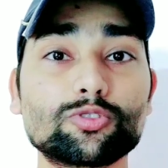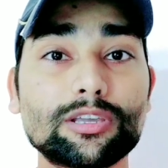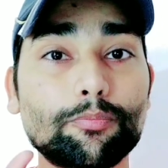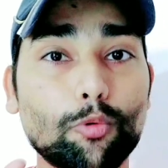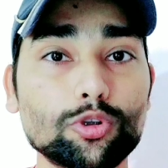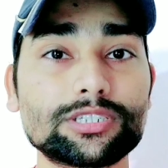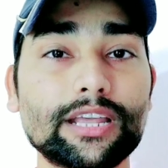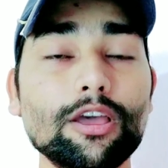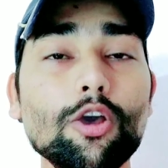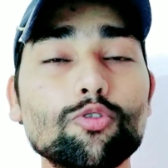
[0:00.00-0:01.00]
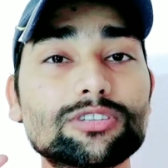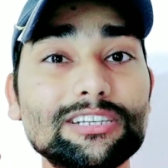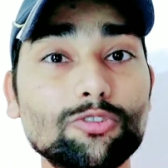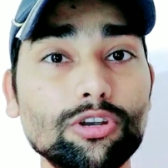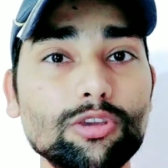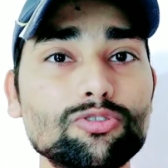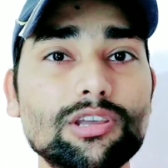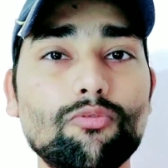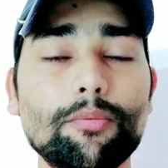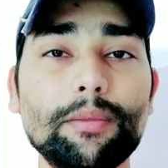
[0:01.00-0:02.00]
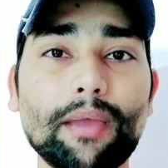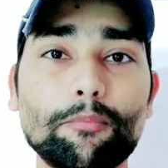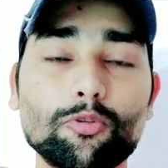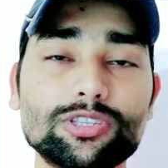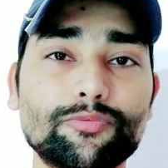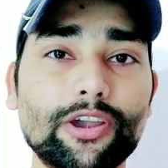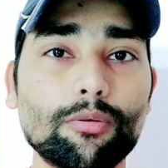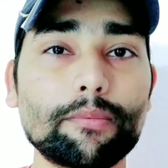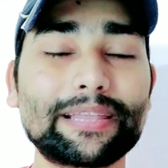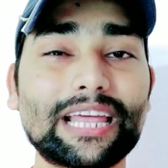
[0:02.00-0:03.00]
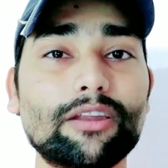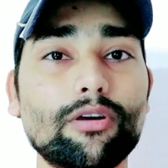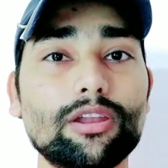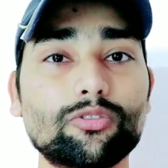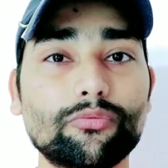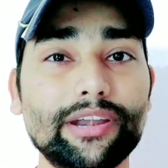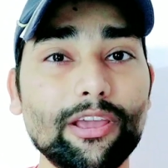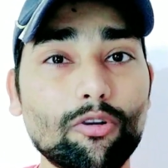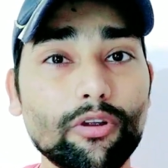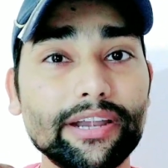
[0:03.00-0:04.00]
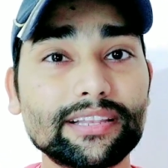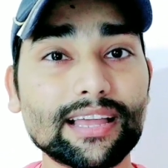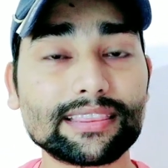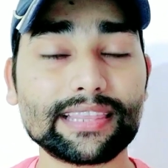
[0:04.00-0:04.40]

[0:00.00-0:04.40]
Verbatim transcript: उसकी पोस्ट है उसकी जो न्यूज है वो भी मैं आपको इस वीडियो में बताने वाला तो वीडियो को एंड तक